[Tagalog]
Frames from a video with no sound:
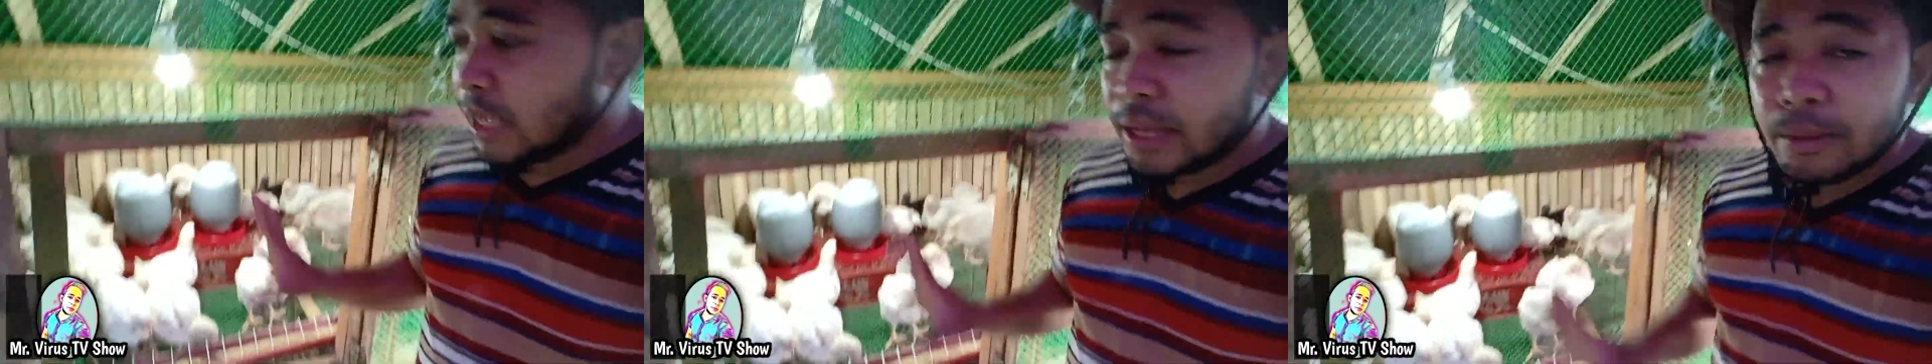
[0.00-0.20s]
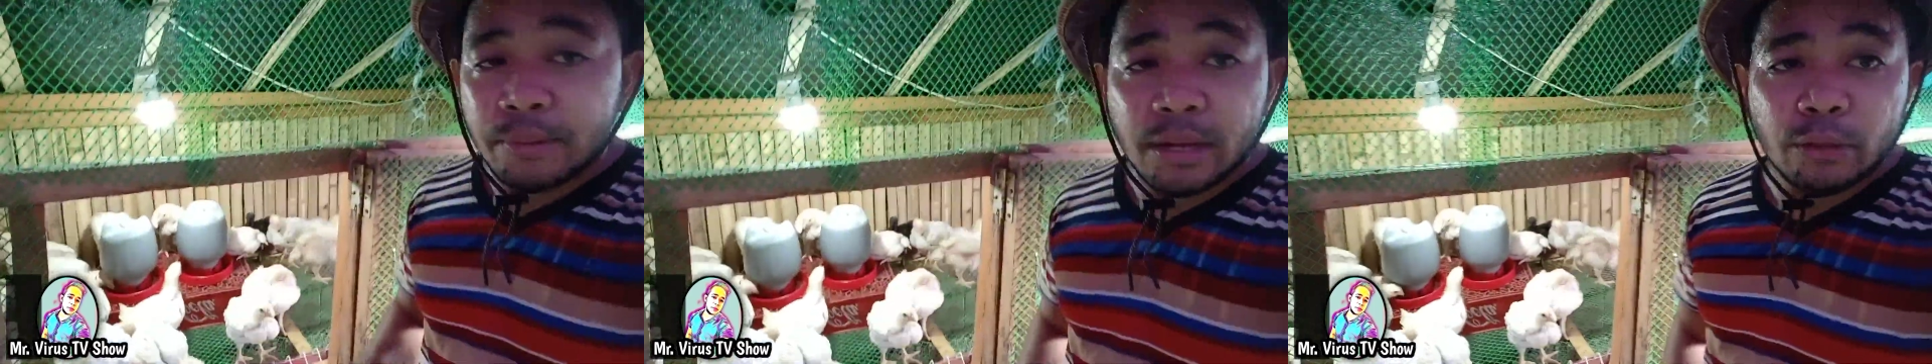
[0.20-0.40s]

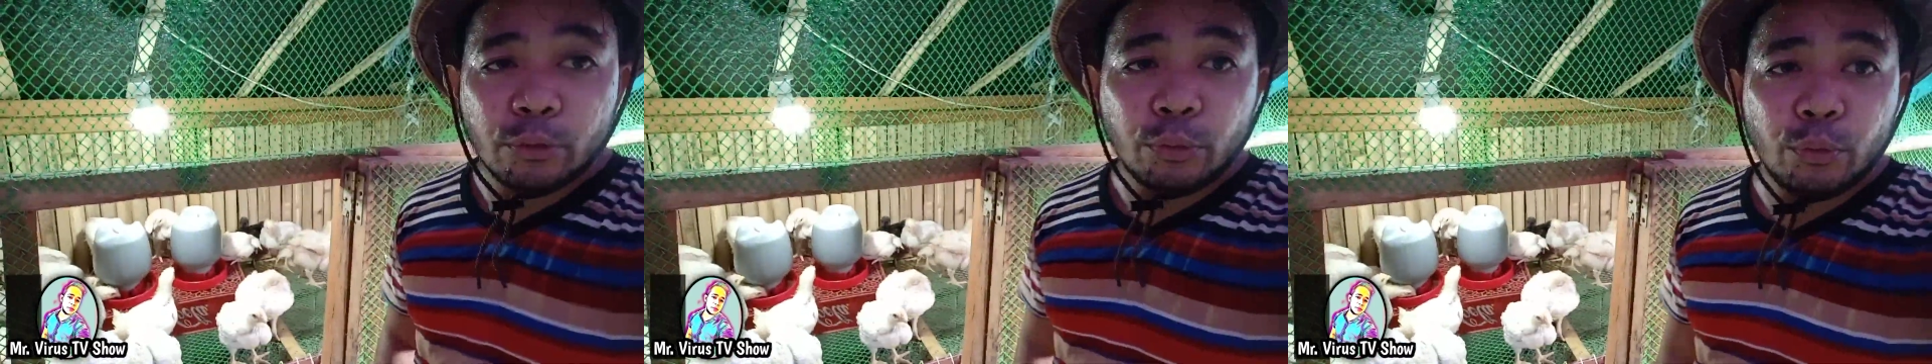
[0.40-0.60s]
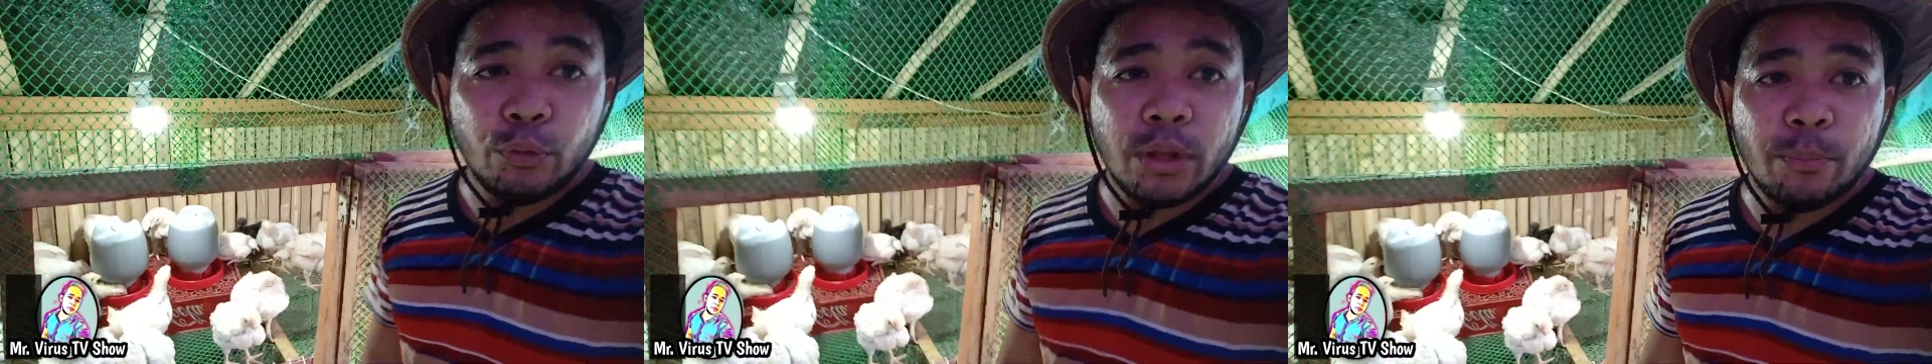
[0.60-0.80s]
sana may
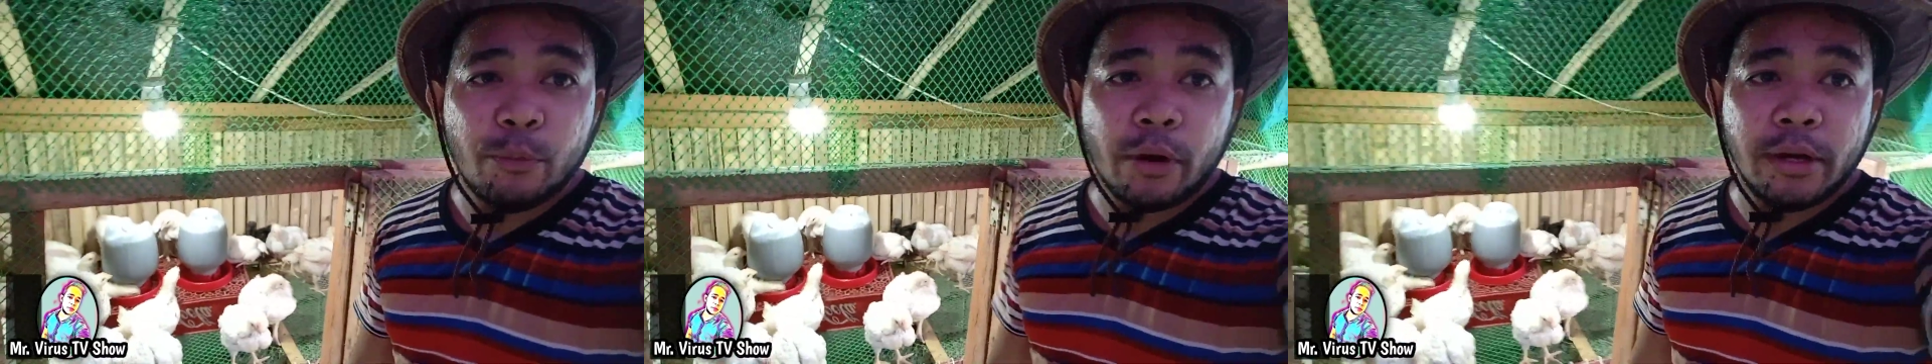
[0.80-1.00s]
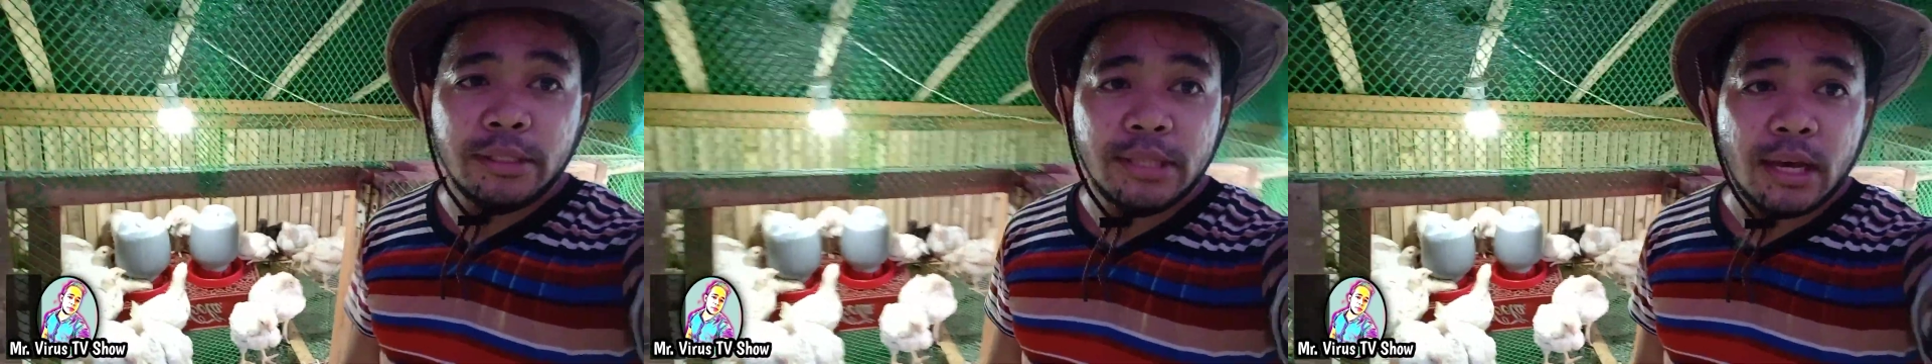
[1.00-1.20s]
natutunan po
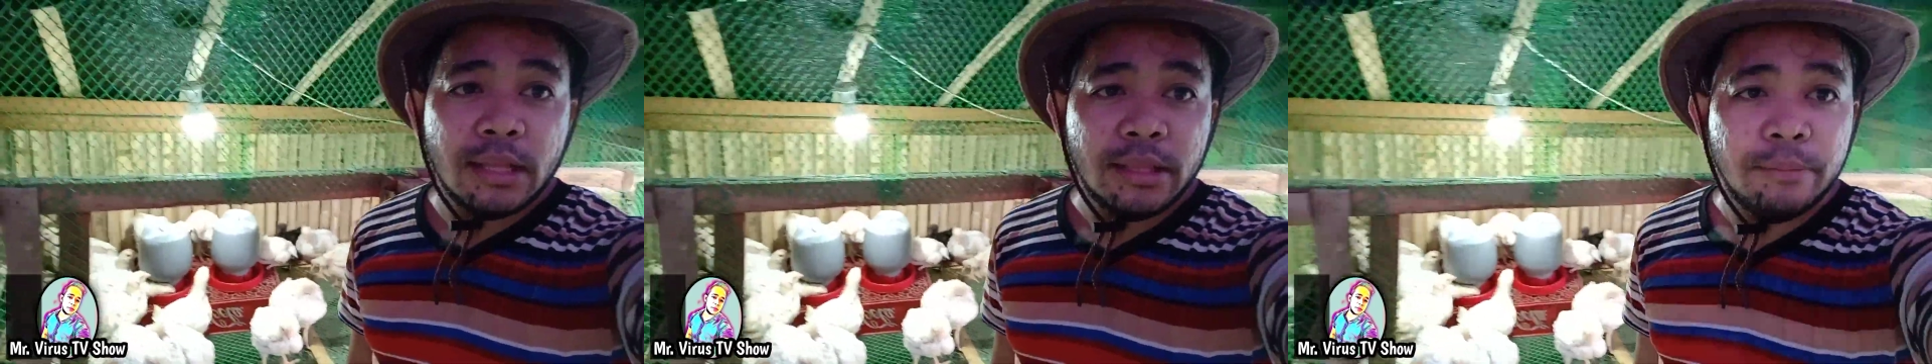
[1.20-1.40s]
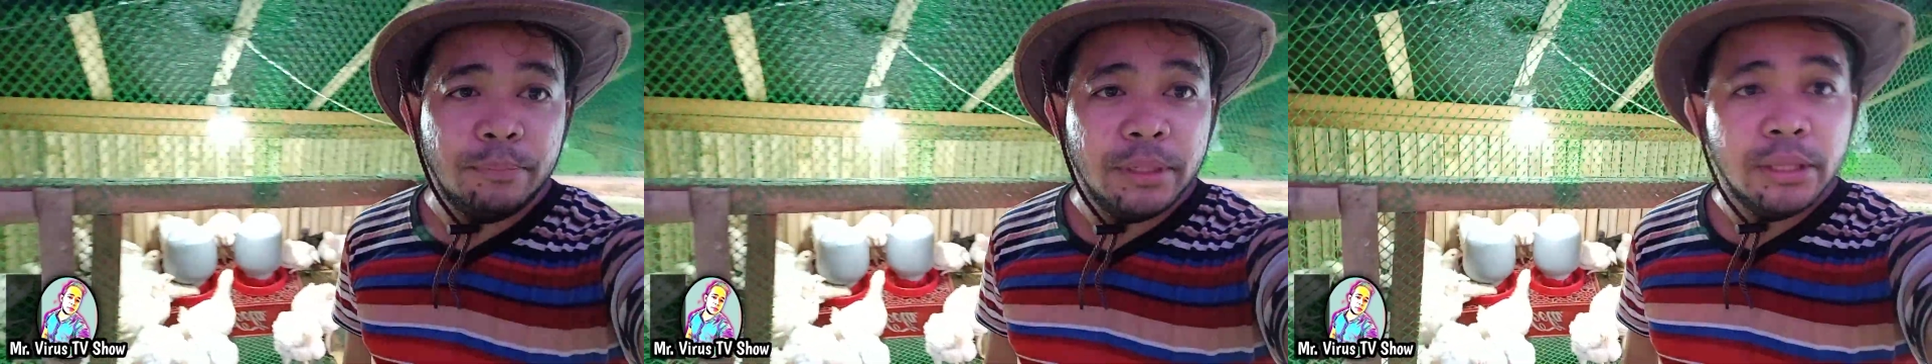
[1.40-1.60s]
kayo sa
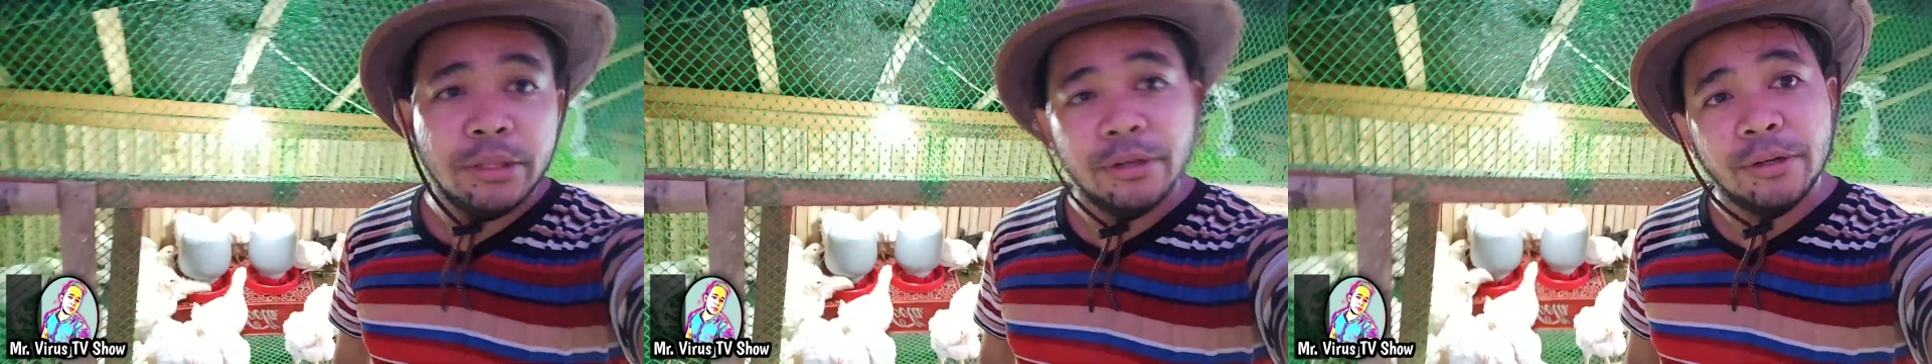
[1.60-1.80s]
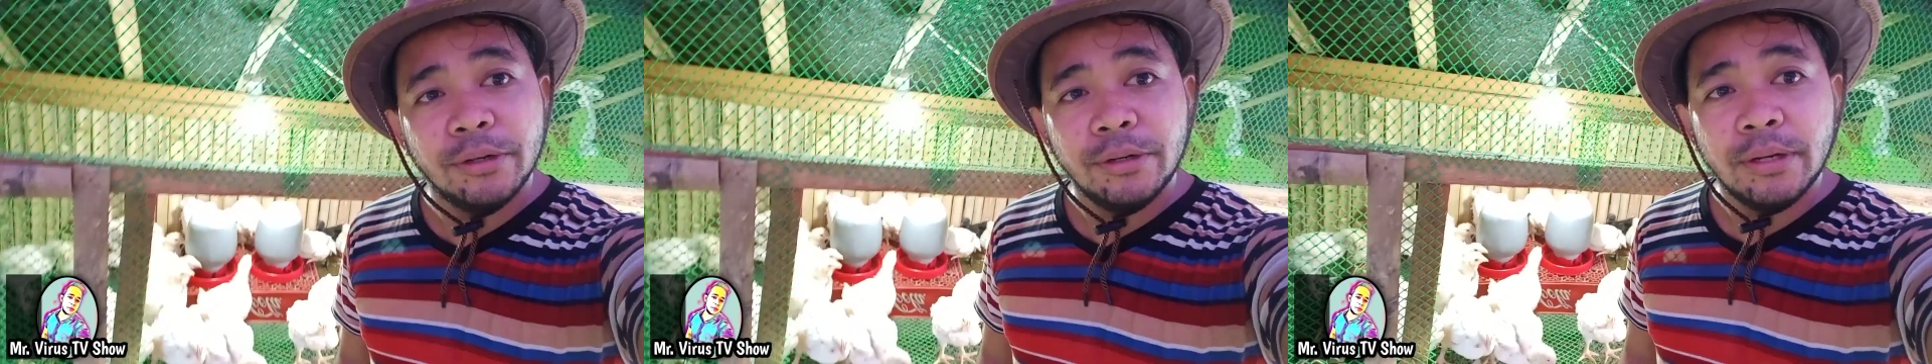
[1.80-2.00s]
ating
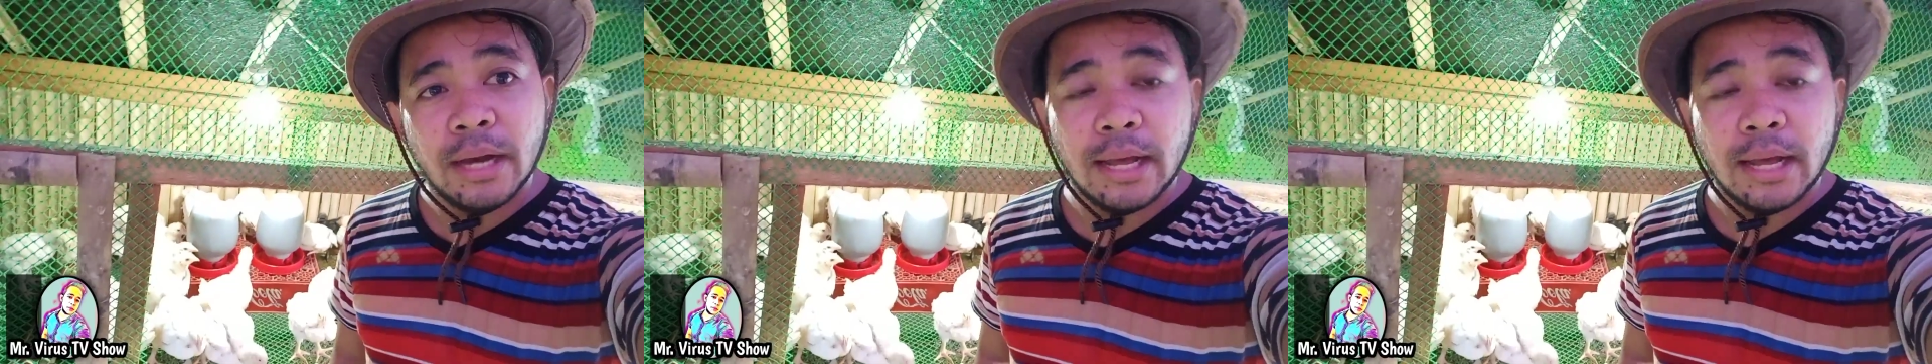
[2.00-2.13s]
video.